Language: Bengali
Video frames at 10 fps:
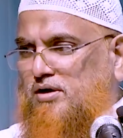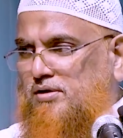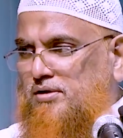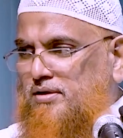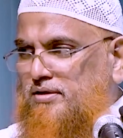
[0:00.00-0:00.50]
নয়
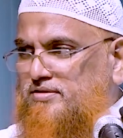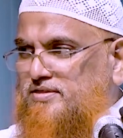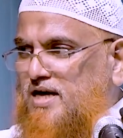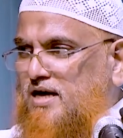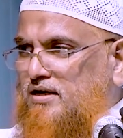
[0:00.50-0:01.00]

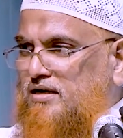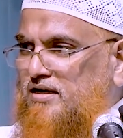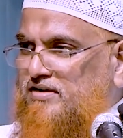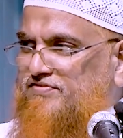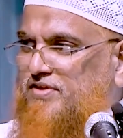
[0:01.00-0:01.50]
যার
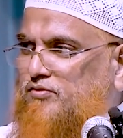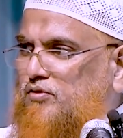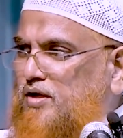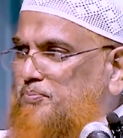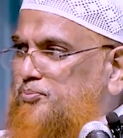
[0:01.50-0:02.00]

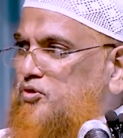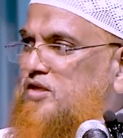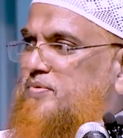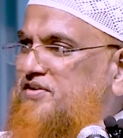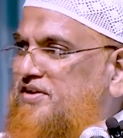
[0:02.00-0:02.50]
নির্যাতনে
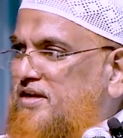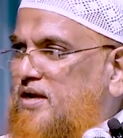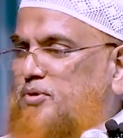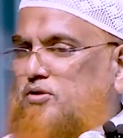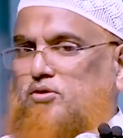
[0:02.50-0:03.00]
প্রতিবেশী
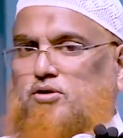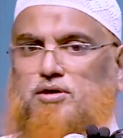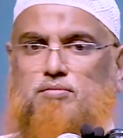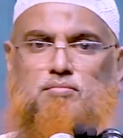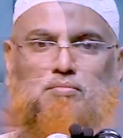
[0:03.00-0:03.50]
নিরাপদ নয়